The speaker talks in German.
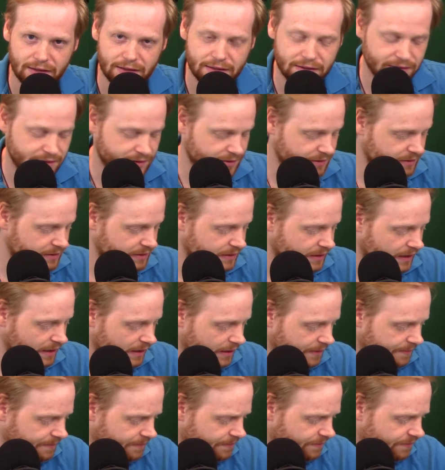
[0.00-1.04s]
Äh, da
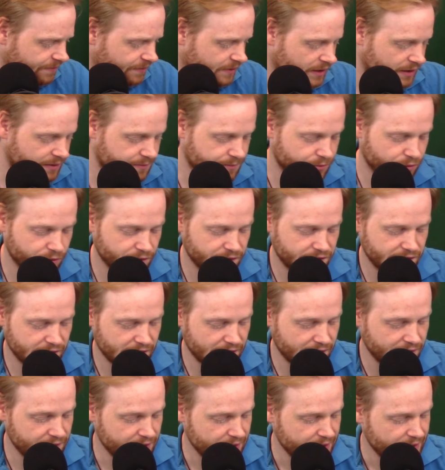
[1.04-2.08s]
hatten, hat
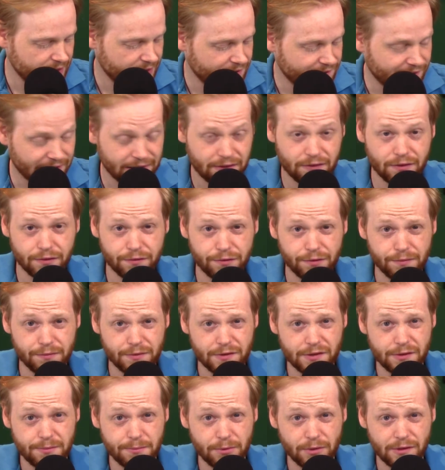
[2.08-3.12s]
Borussia
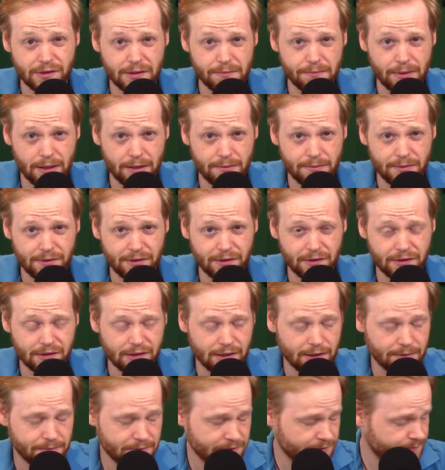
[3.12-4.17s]
56 Prozent Ballbesitz
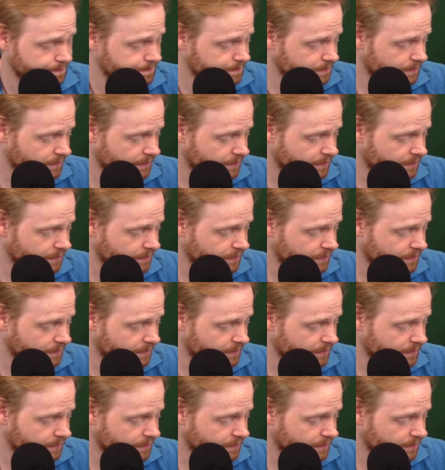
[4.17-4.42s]
gehabt,